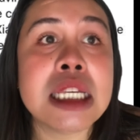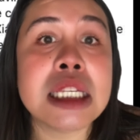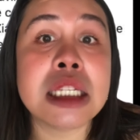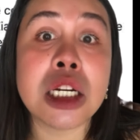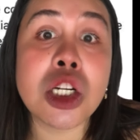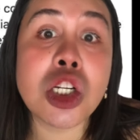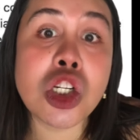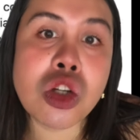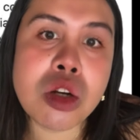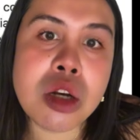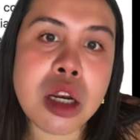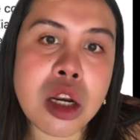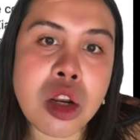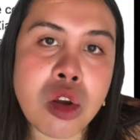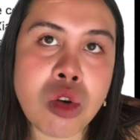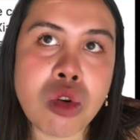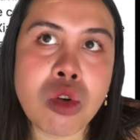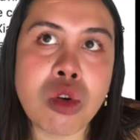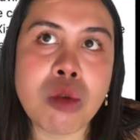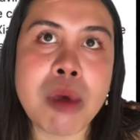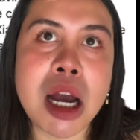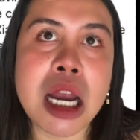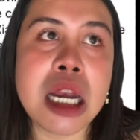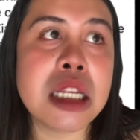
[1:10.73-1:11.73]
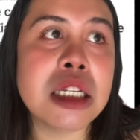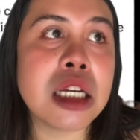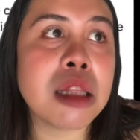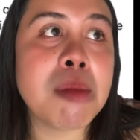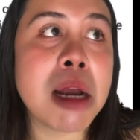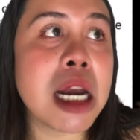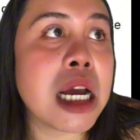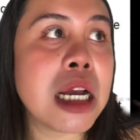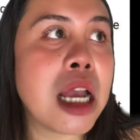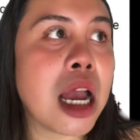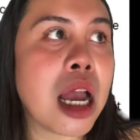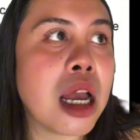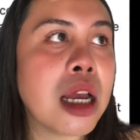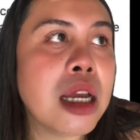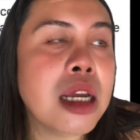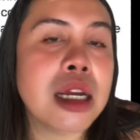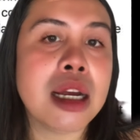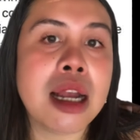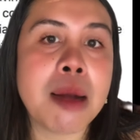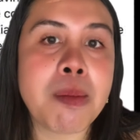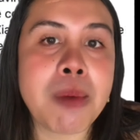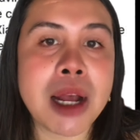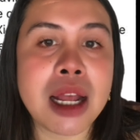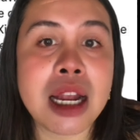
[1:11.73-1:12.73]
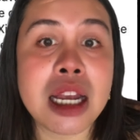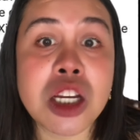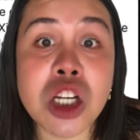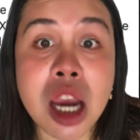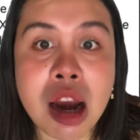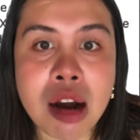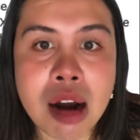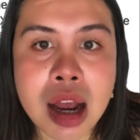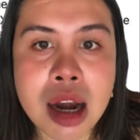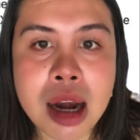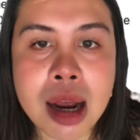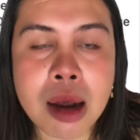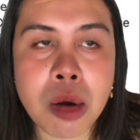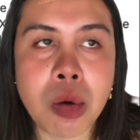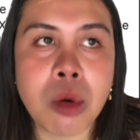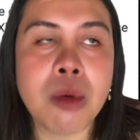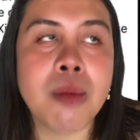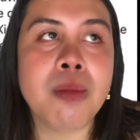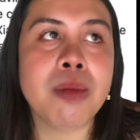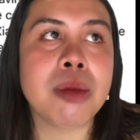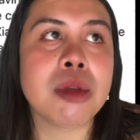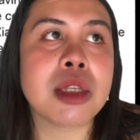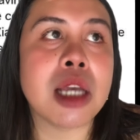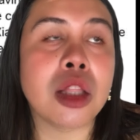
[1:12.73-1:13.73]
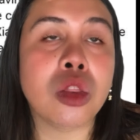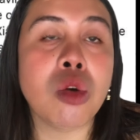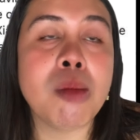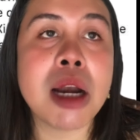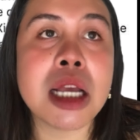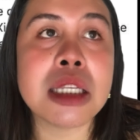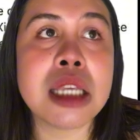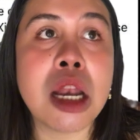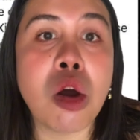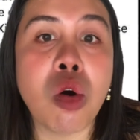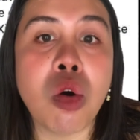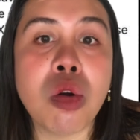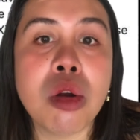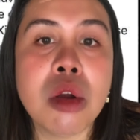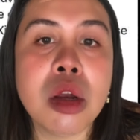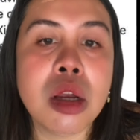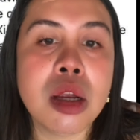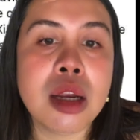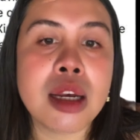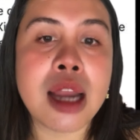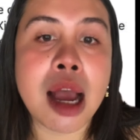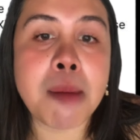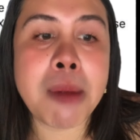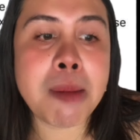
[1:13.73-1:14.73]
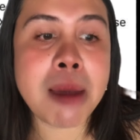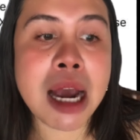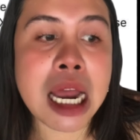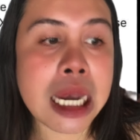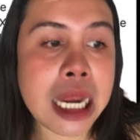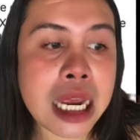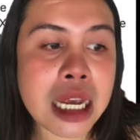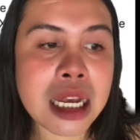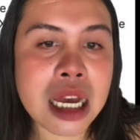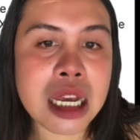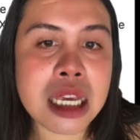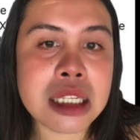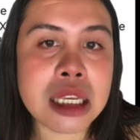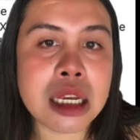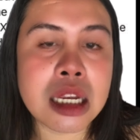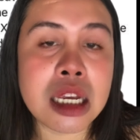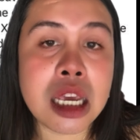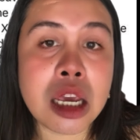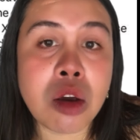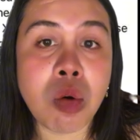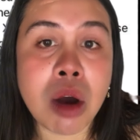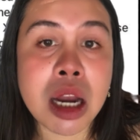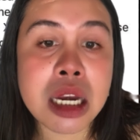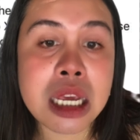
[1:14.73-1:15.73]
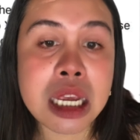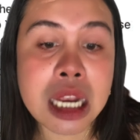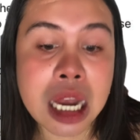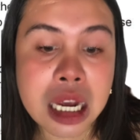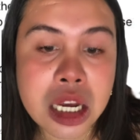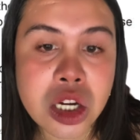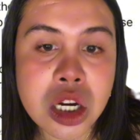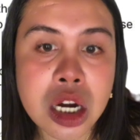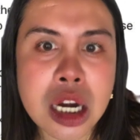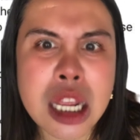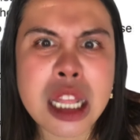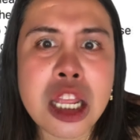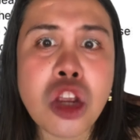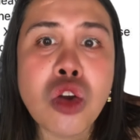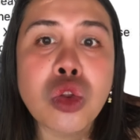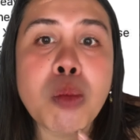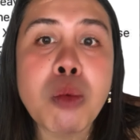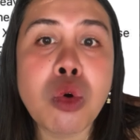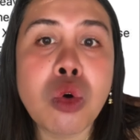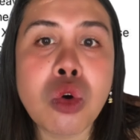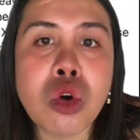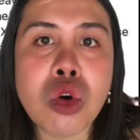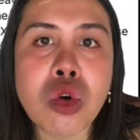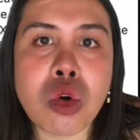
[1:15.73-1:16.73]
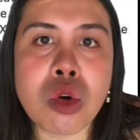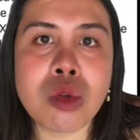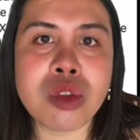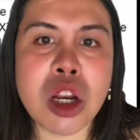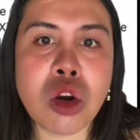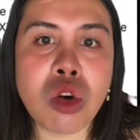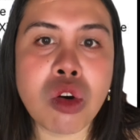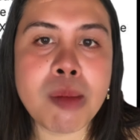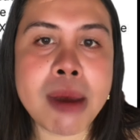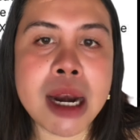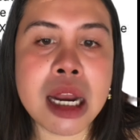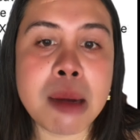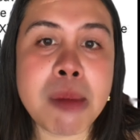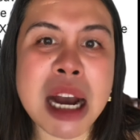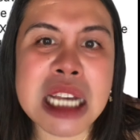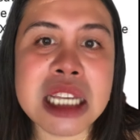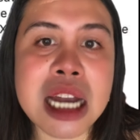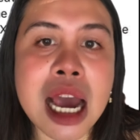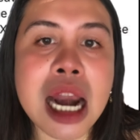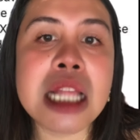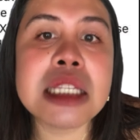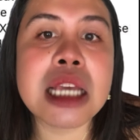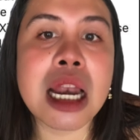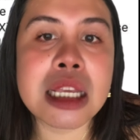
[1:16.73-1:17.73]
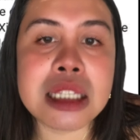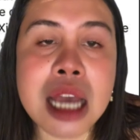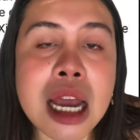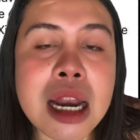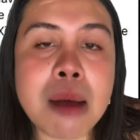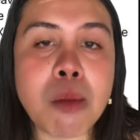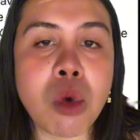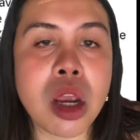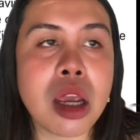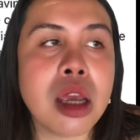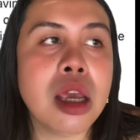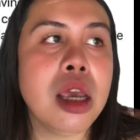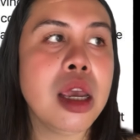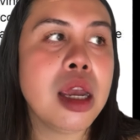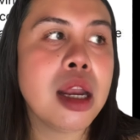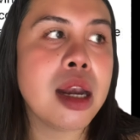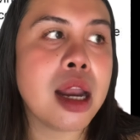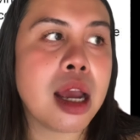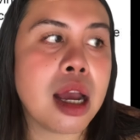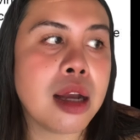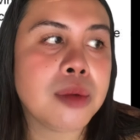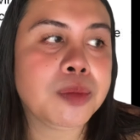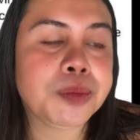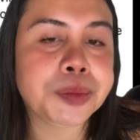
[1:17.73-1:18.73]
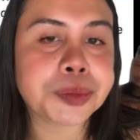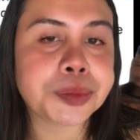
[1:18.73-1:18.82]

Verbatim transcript: search jud niyo kung mga legit ba nang ga, ga, share ana og sakto ba na sila og na may mga link nga gikuan di lang gi-share. Dili niyo paplukon kung tinuod ba na di ba makasagaran sa Lazada mo eh, na